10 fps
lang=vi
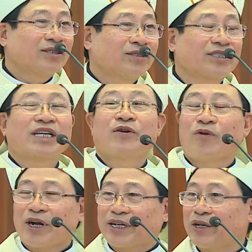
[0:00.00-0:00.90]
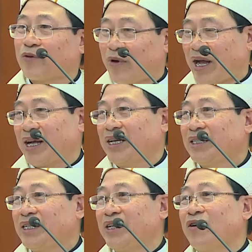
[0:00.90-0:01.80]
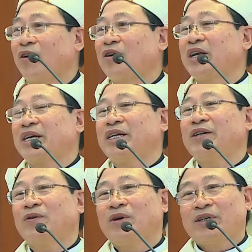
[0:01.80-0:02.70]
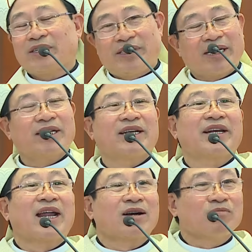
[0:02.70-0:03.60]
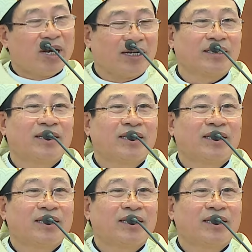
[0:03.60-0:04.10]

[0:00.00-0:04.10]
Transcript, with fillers: nó sinh hoa kết quả thì đó là điều rất đáng mừng